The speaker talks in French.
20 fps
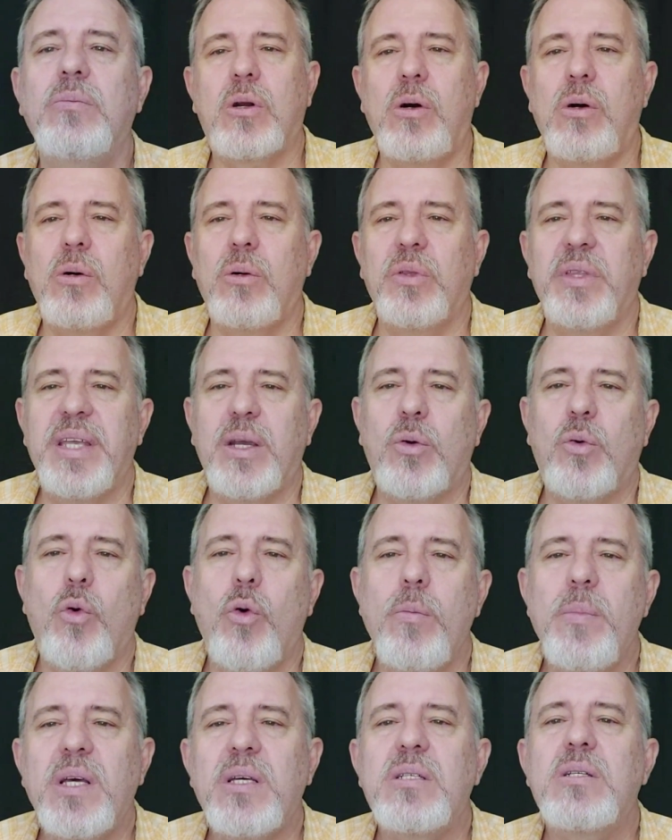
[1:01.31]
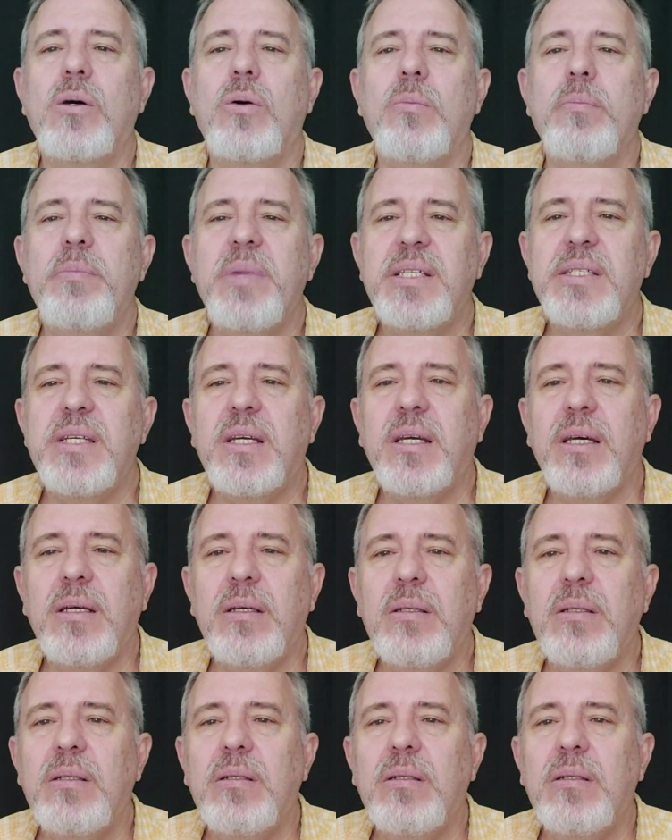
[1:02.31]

quand des commerçants mexicains